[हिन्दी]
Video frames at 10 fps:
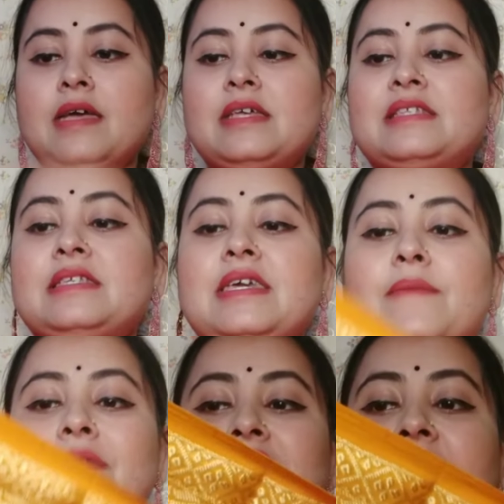इस ये
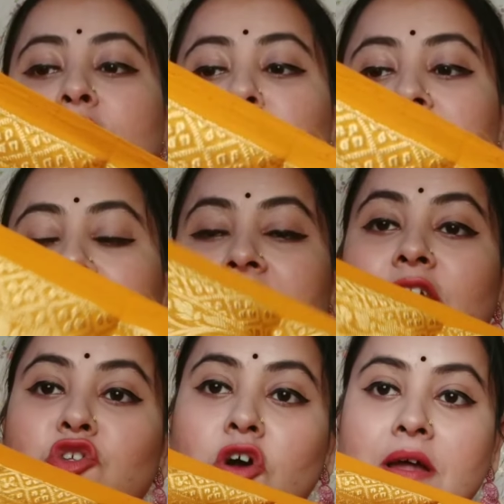मिलता है कुछ इस तरह
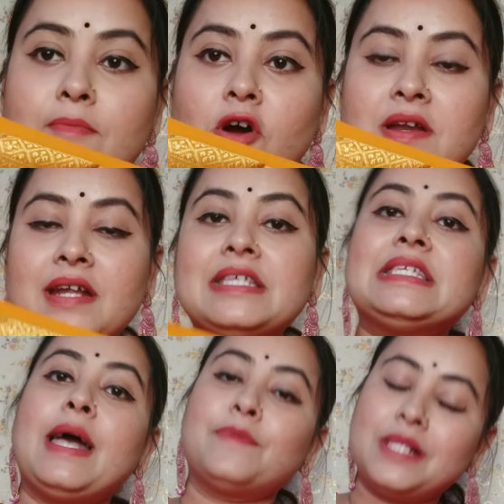का चौड़ा बॉर्डर
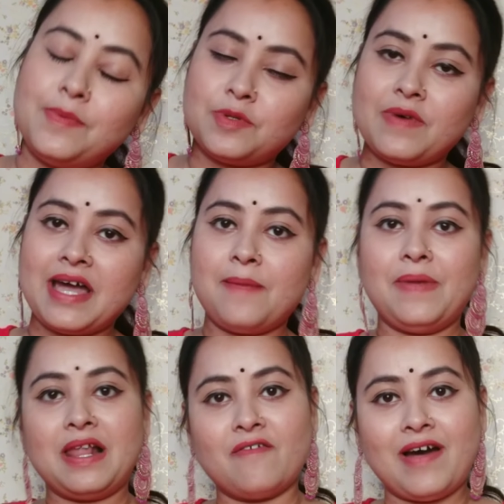जिसे आप स्लिप्स वगैरह
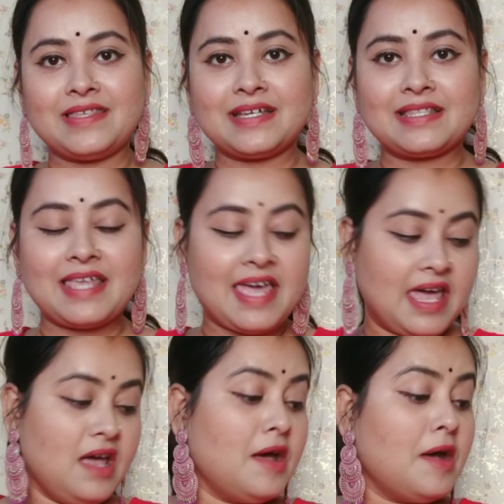पे लगवा सकते हैं